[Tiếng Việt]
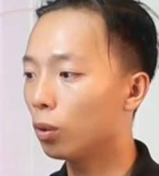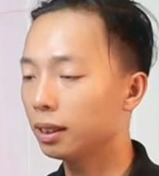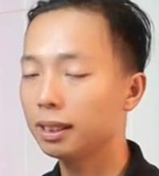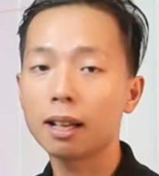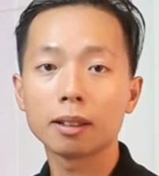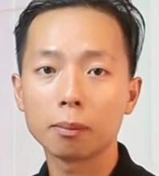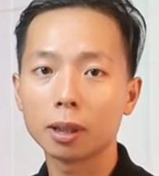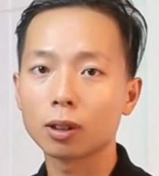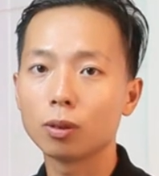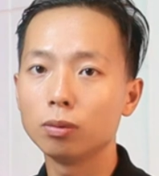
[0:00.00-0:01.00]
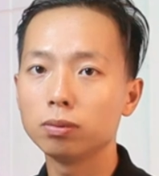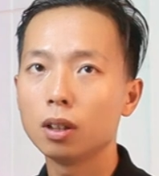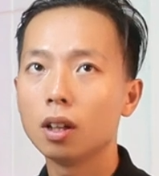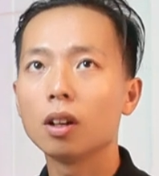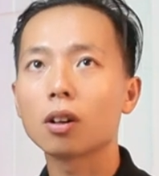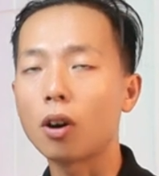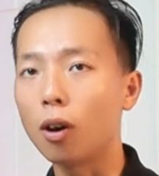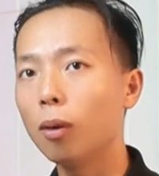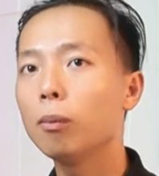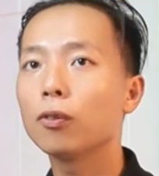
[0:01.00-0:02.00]
Ngoài ra thì mình cũng
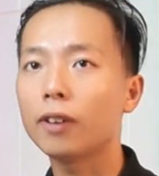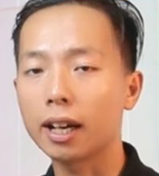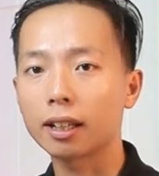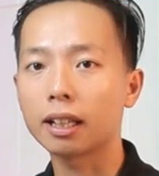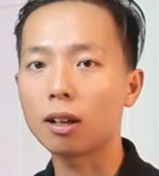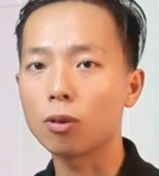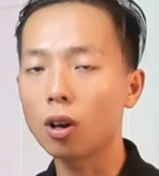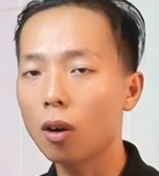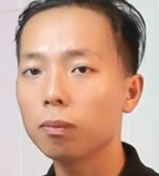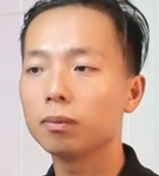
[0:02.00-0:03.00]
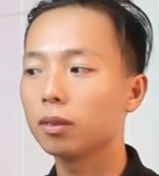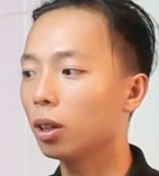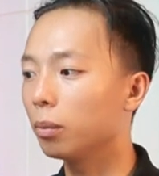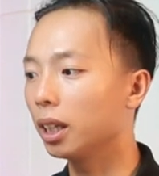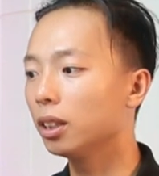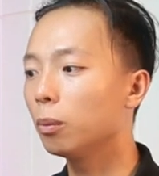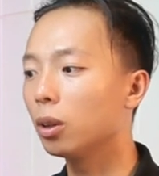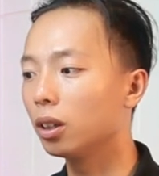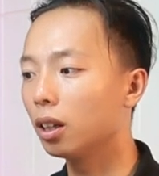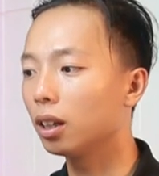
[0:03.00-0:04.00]
có một vài cái đóng góp ý cho
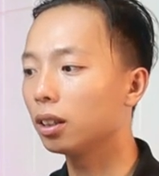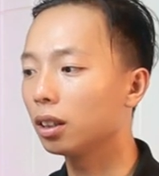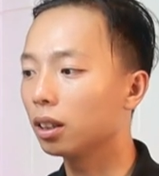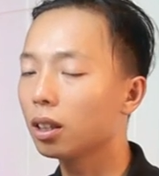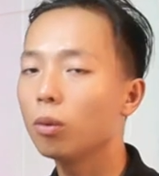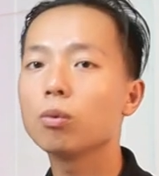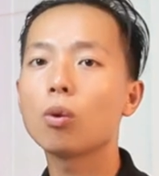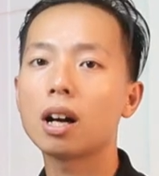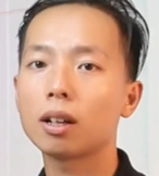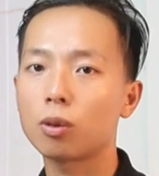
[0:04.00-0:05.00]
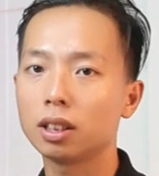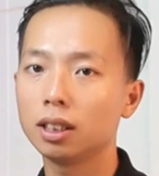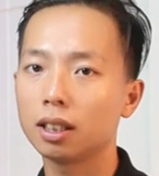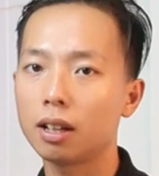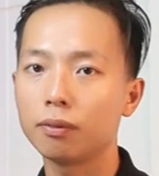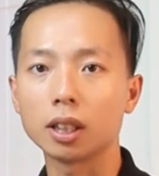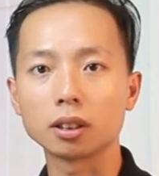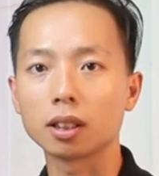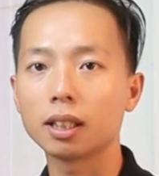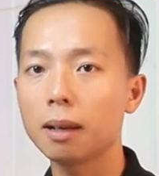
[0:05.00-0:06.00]
mọi người thông qua cái quá trình làm việc
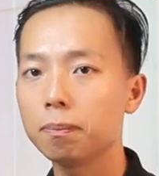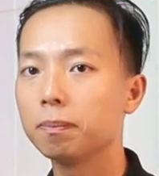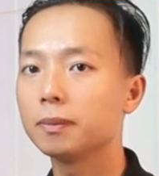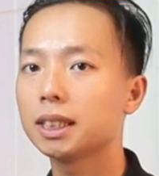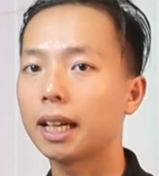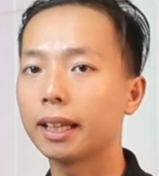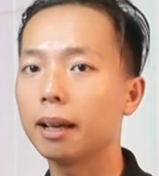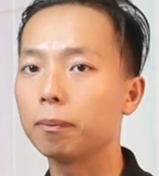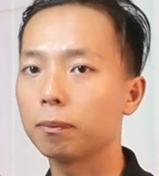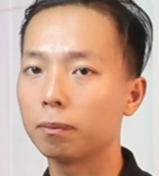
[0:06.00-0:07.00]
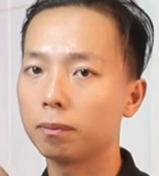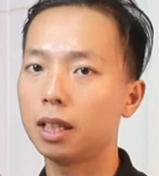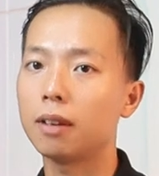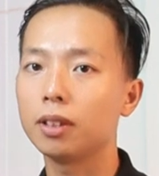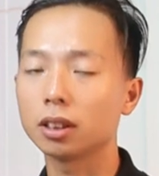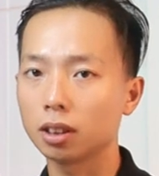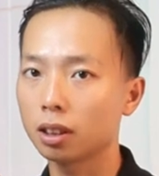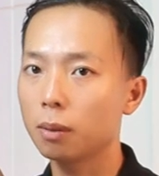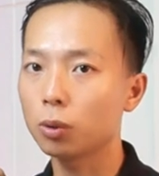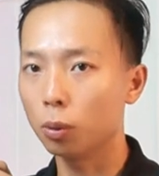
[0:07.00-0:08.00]
trực tiếp, trải nghiệm làm việc
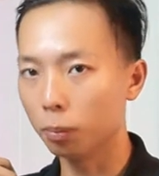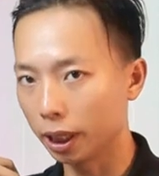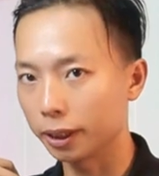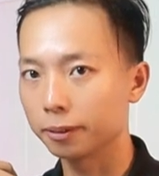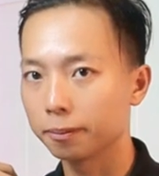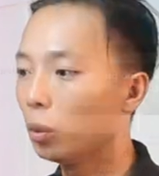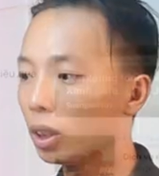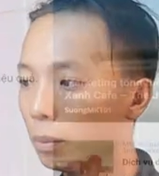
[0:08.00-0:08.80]
trực tiếp của mình. Buổi